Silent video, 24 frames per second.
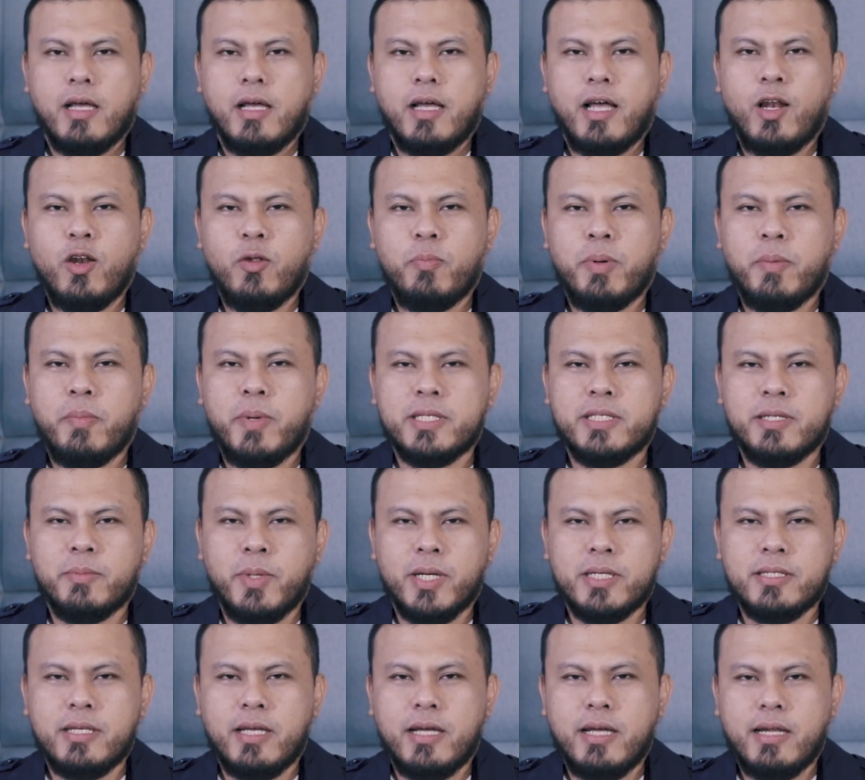Halo pembaca
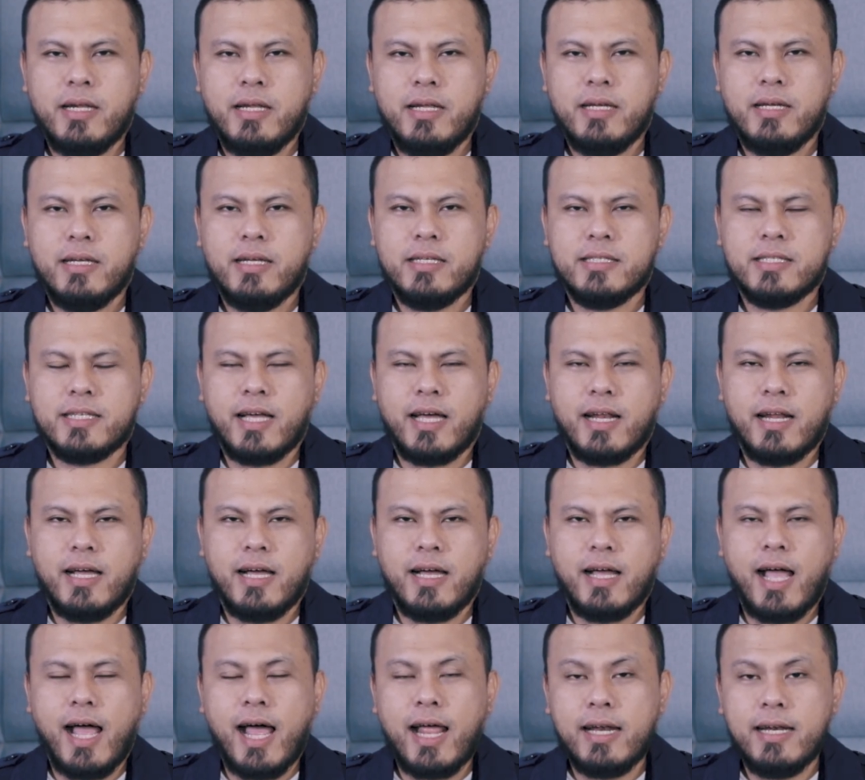Bazar,
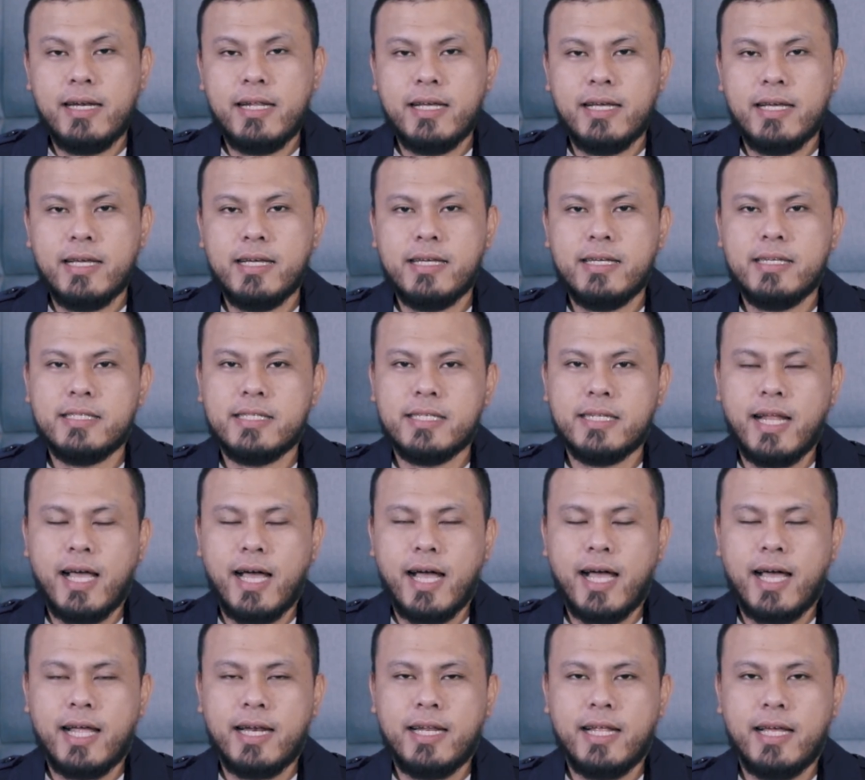sekarang Anda sedang
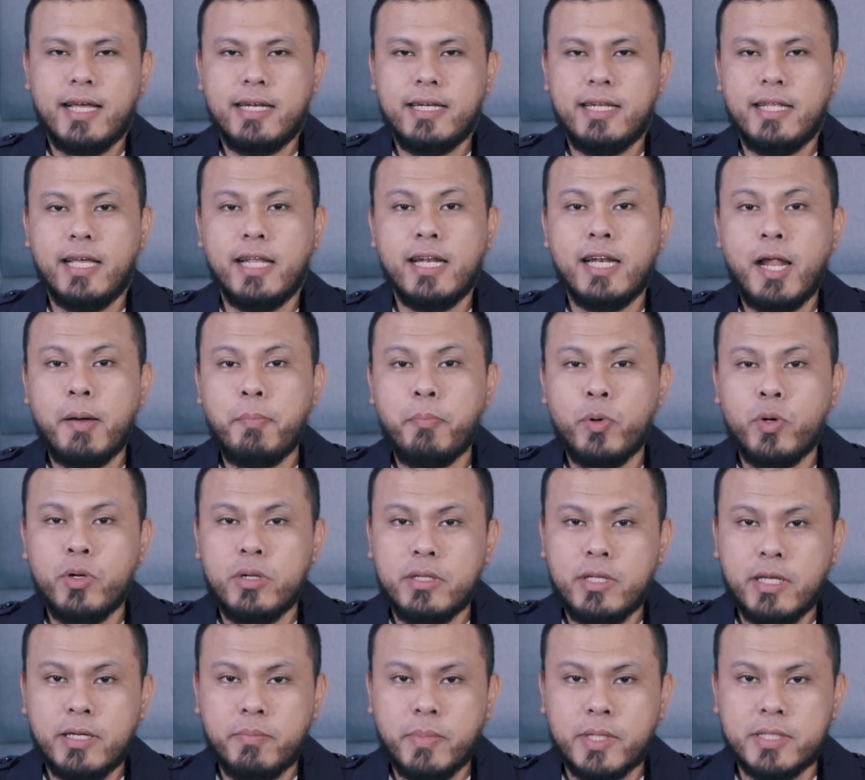ada di 60
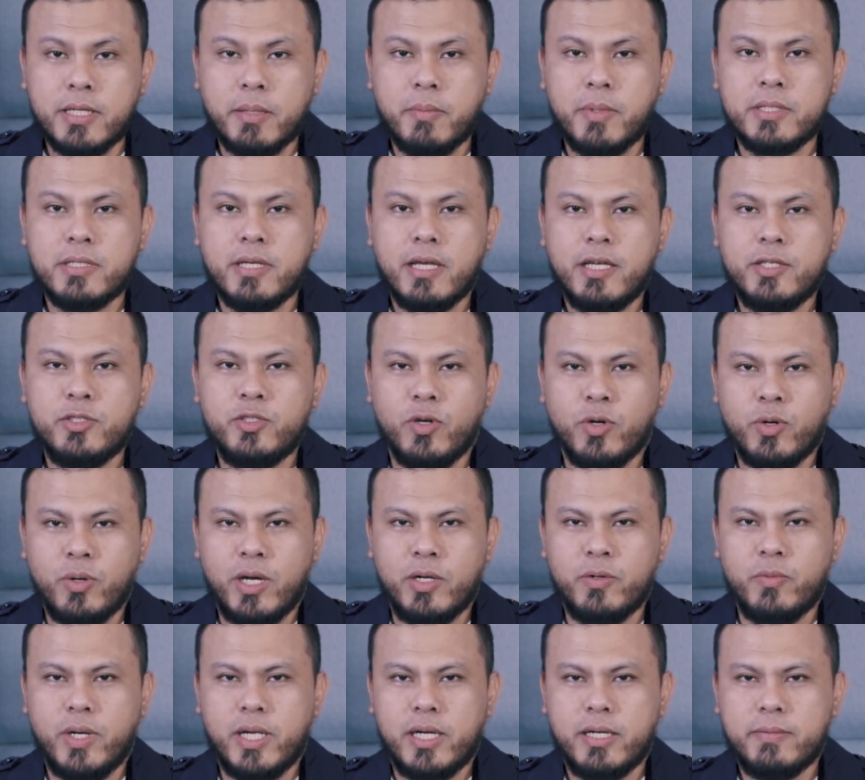detik bersama saya Joko
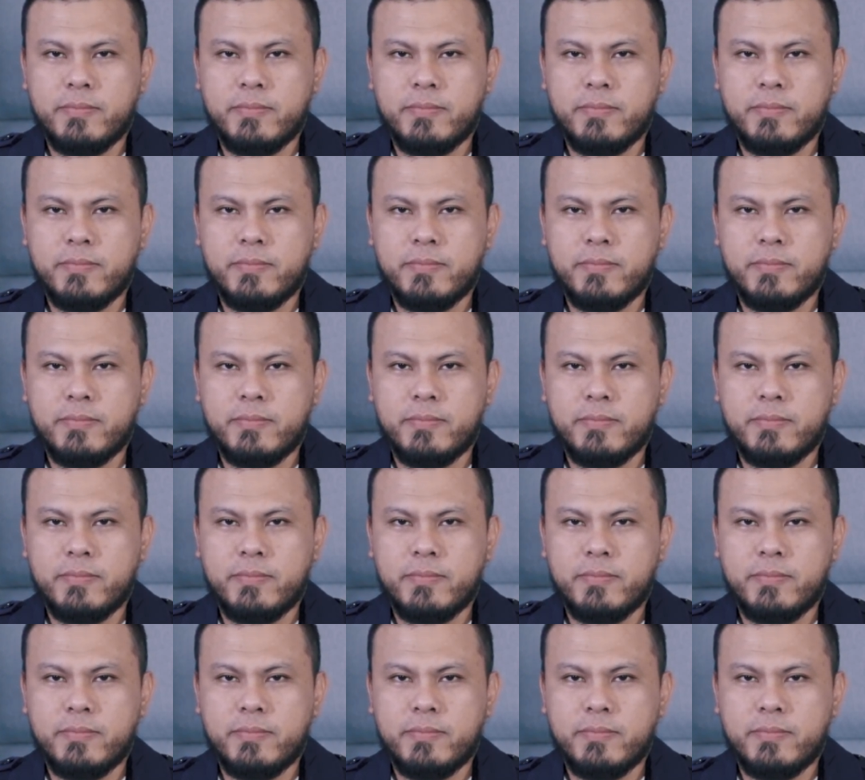Anwar.